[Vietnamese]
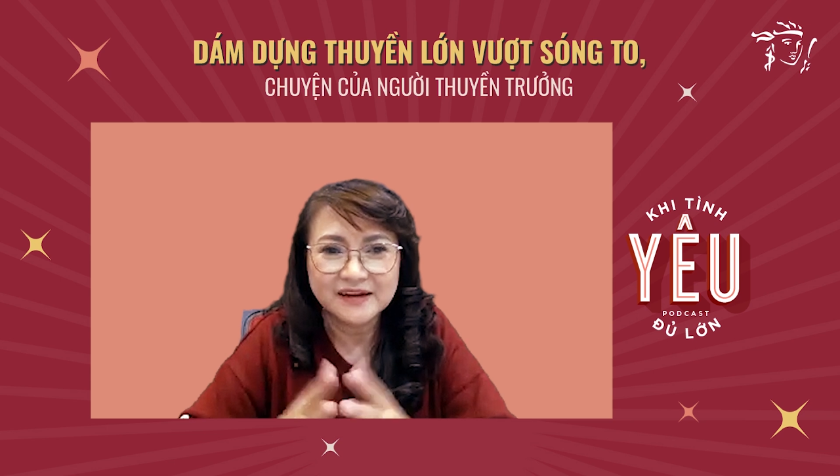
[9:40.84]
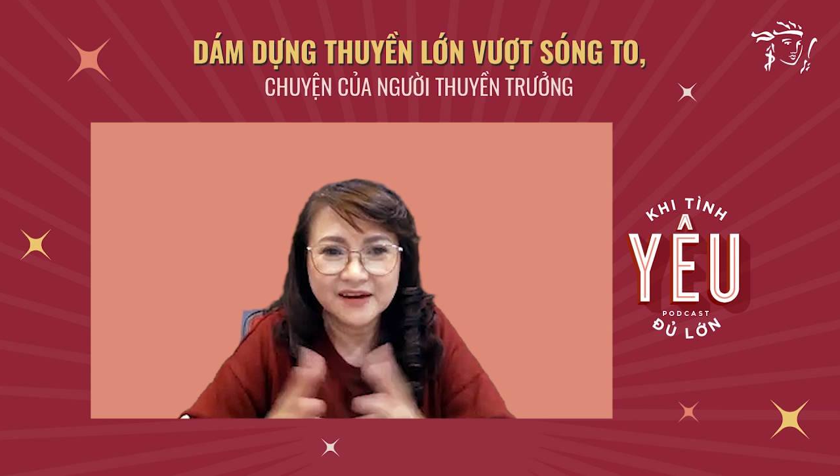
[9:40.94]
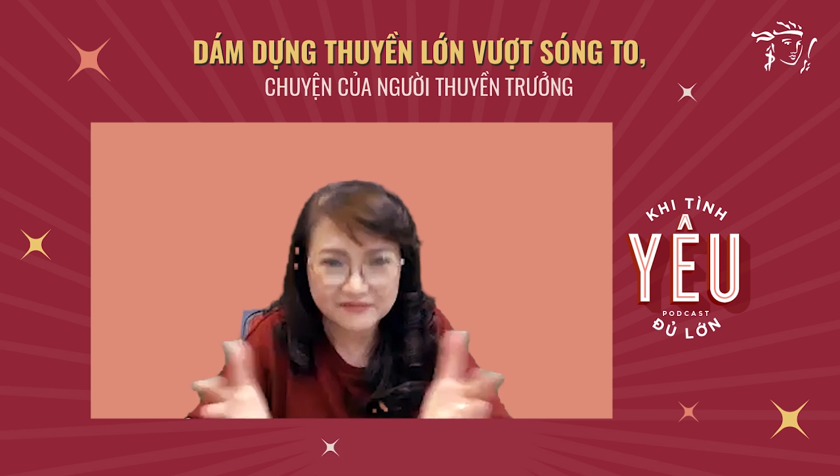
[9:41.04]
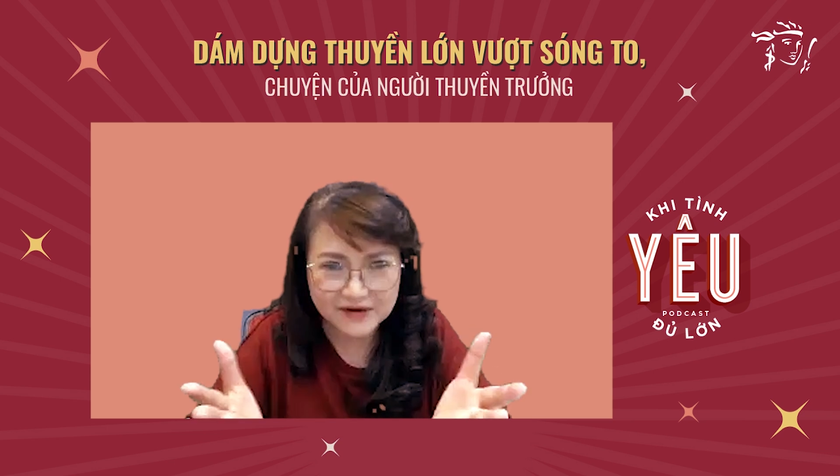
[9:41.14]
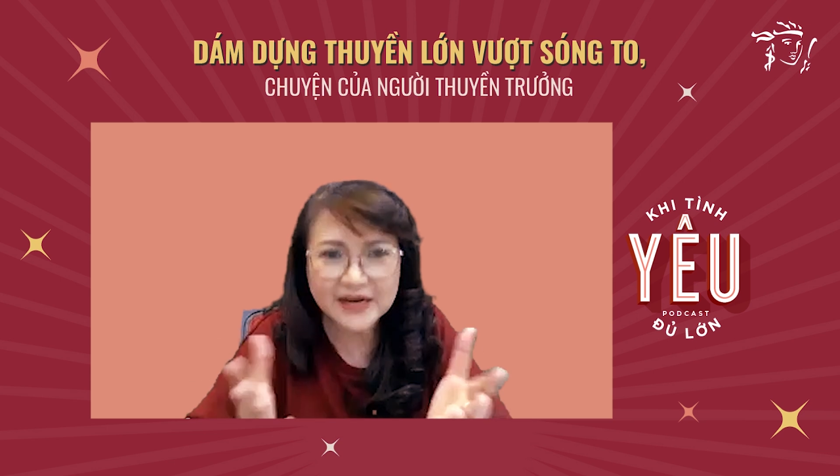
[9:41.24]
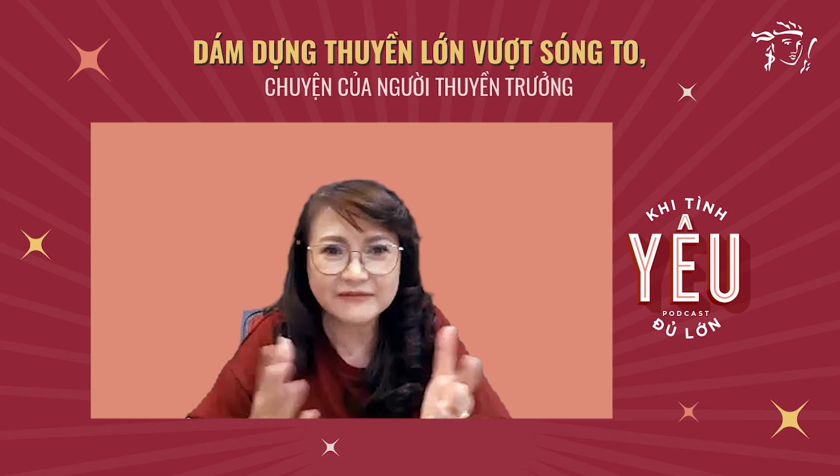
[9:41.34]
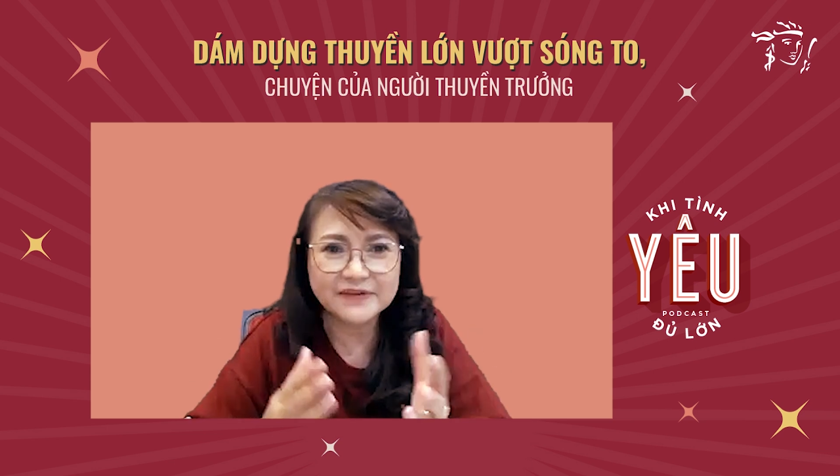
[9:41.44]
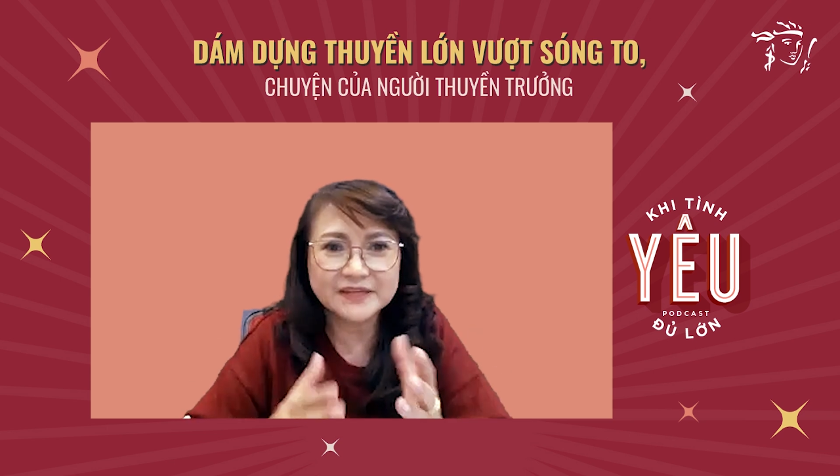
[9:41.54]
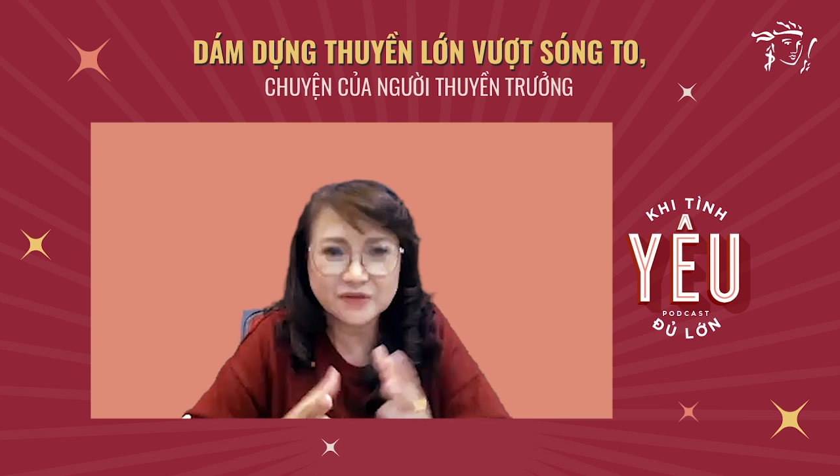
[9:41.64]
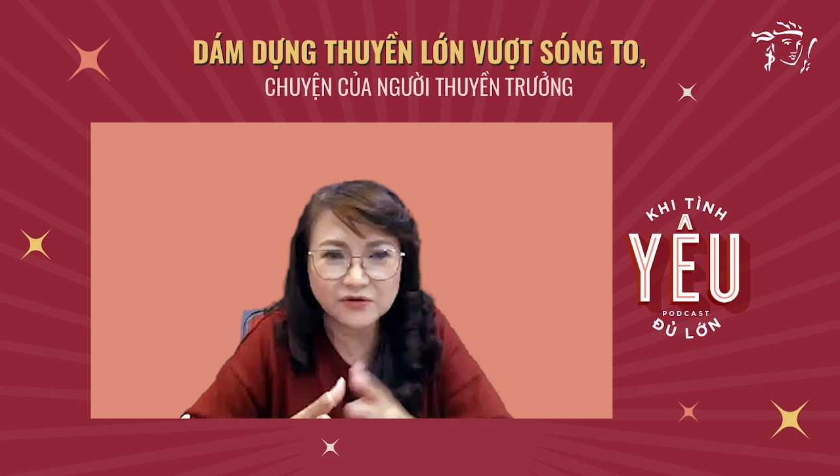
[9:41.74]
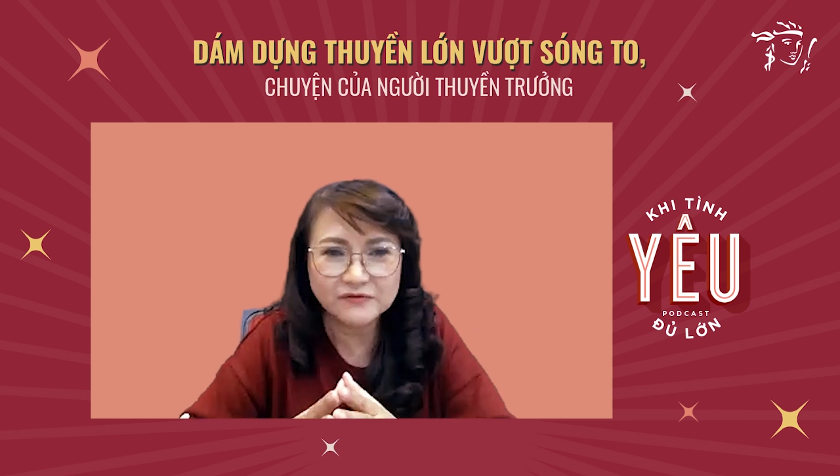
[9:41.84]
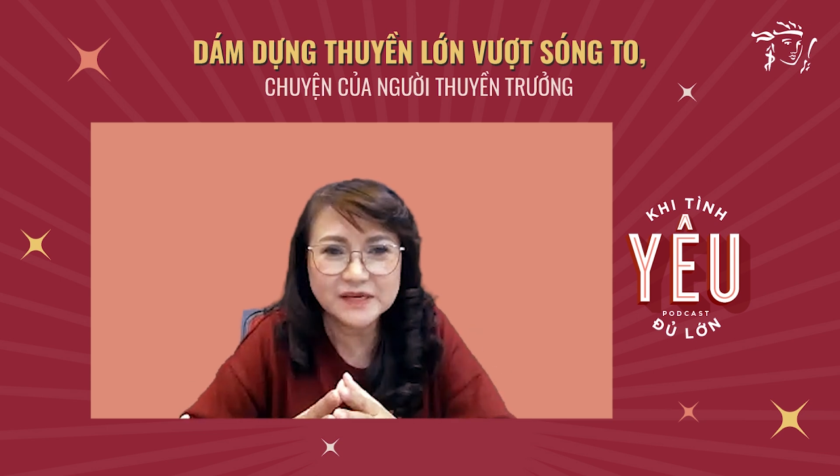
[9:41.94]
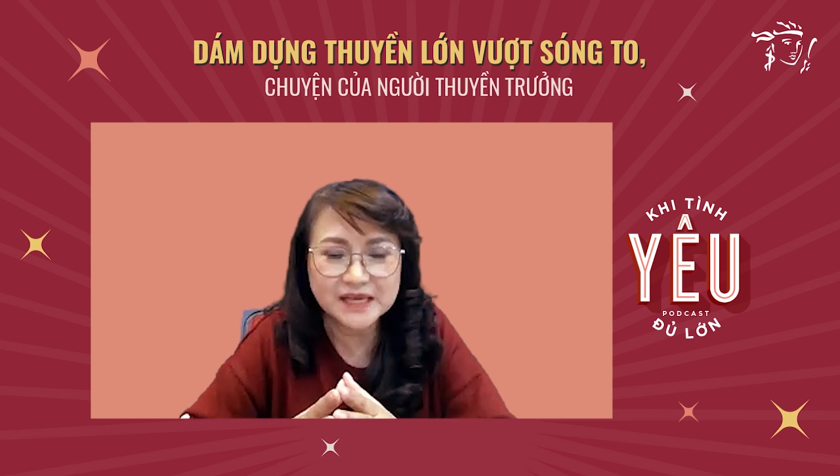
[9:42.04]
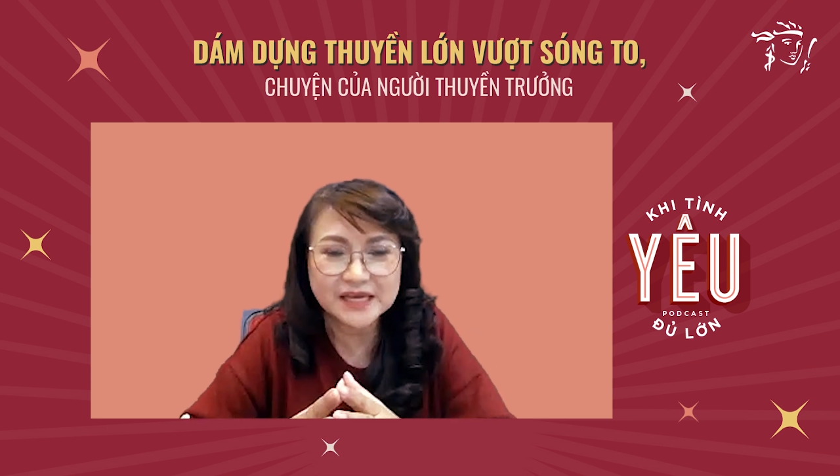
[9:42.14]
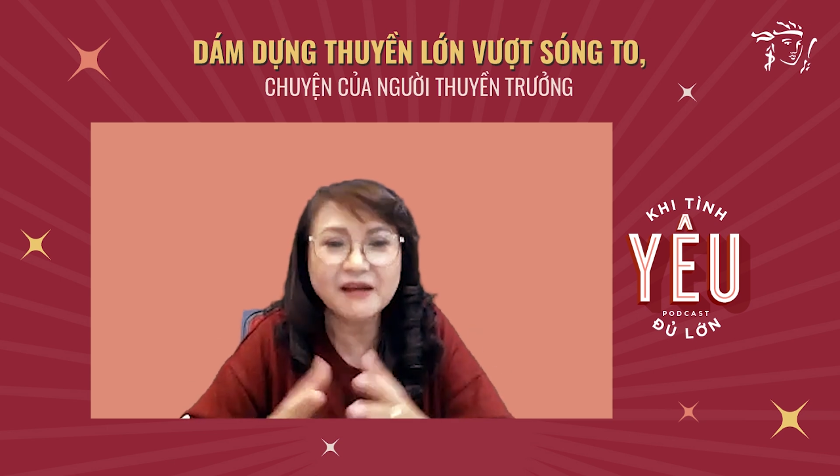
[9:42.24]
họ vẫn à. làm việc tốt với chị